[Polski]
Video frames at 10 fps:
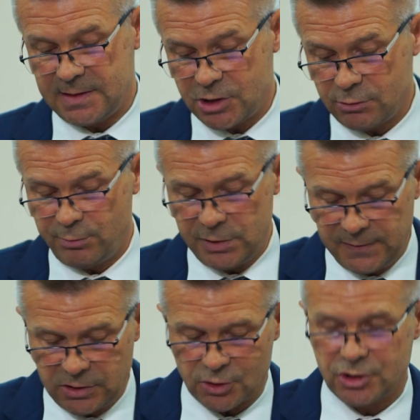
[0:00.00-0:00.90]
zaczęło być
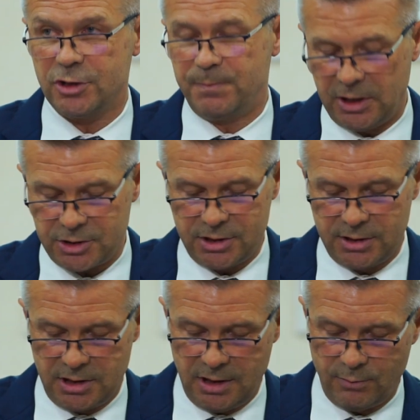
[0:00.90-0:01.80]
widoczne od
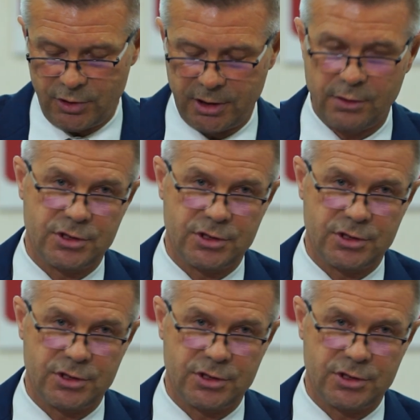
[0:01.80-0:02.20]
pierwszych dni mojego